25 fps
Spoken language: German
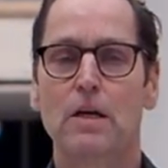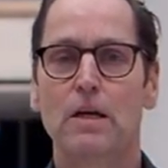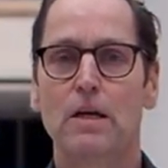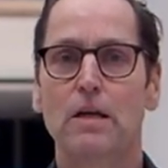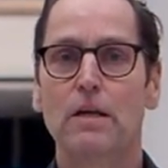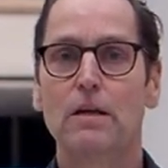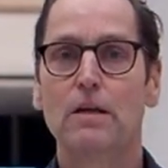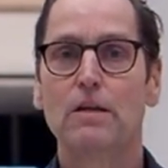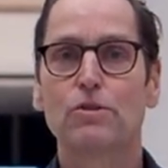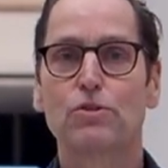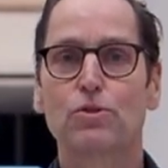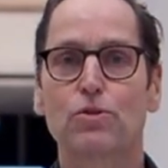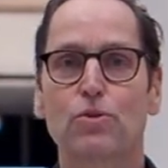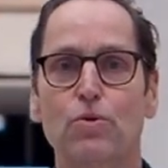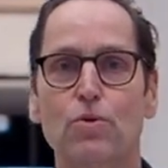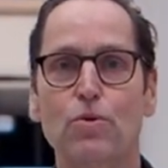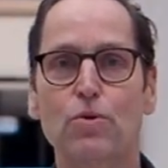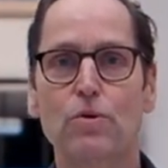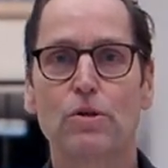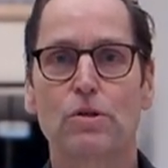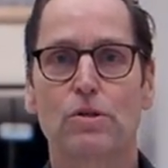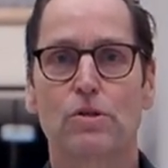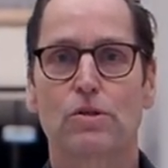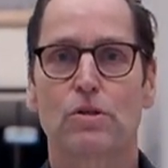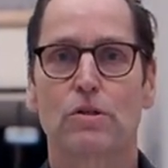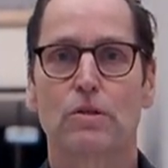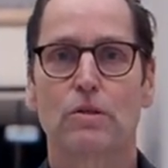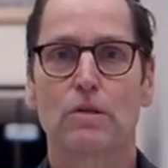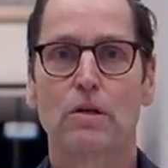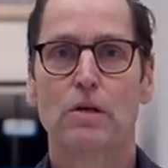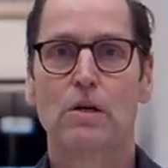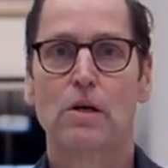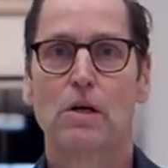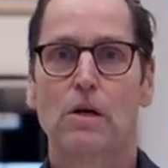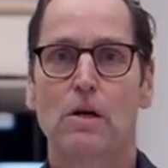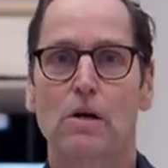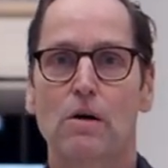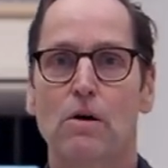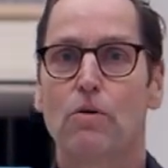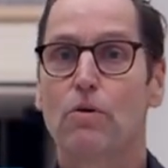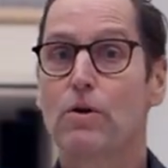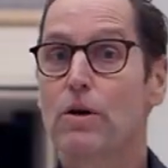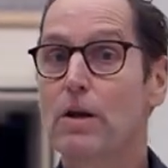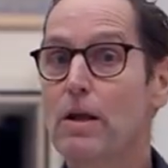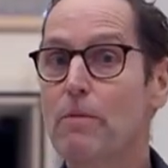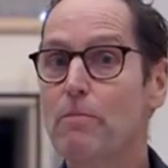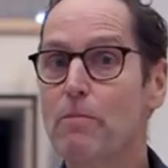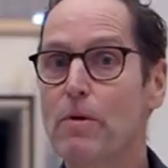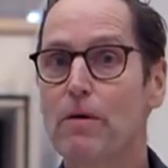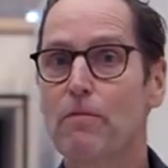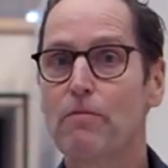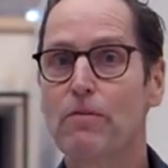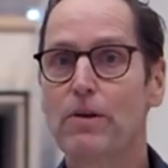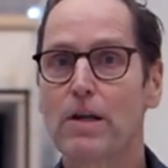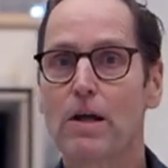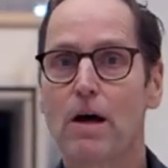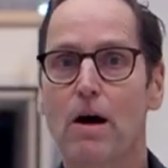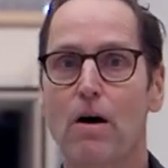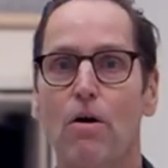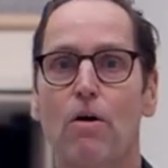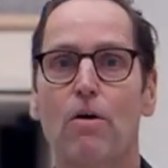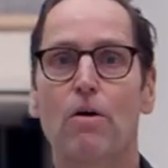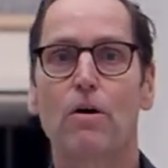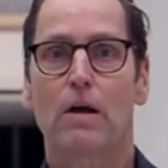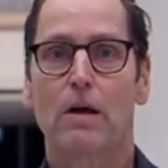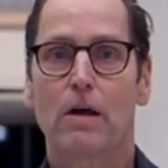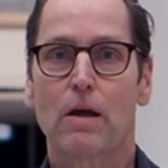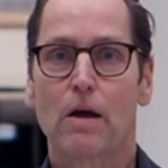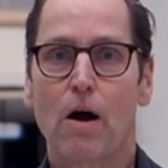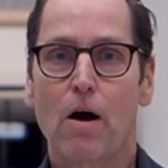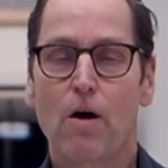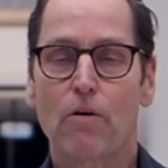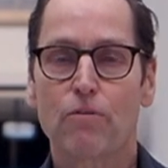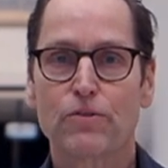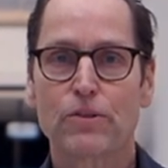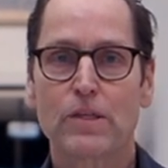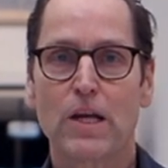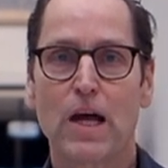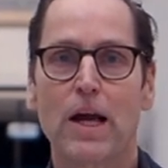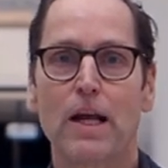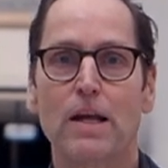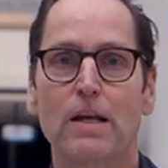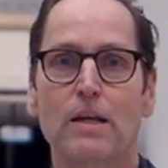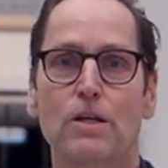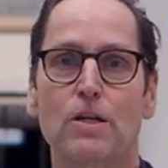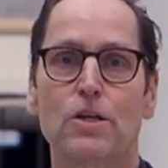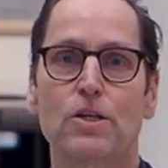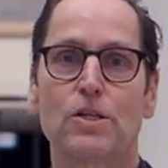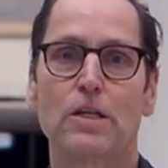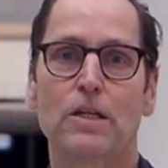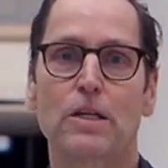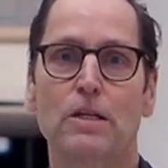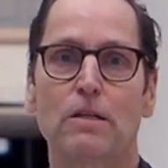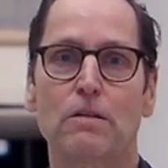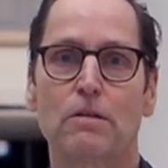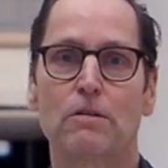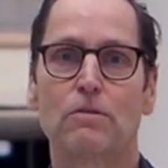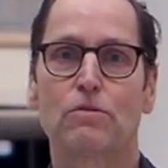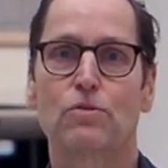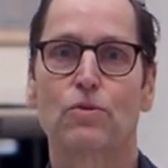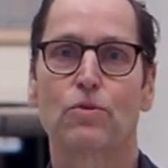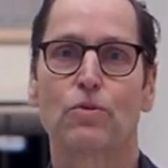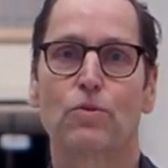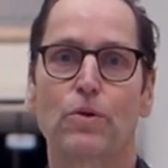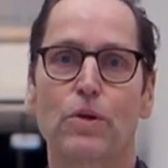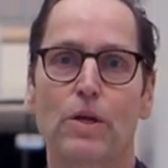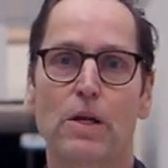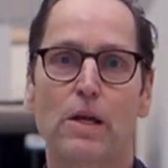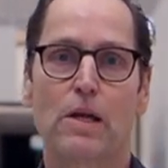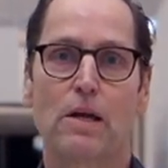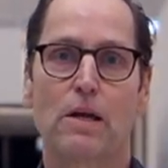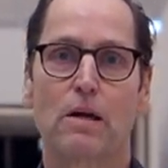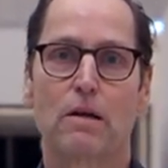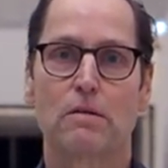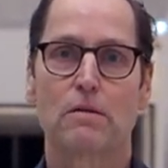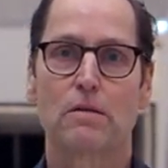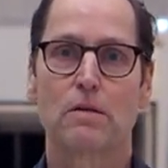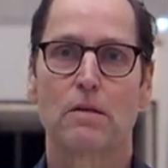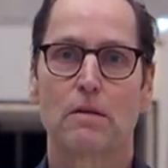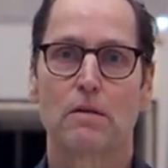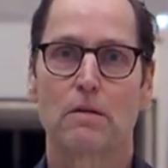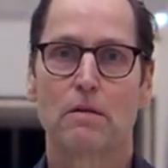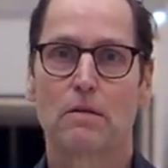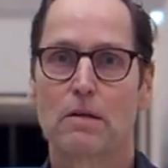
in historische und immer wieder auch auf seine Geschichte zurückkehrt.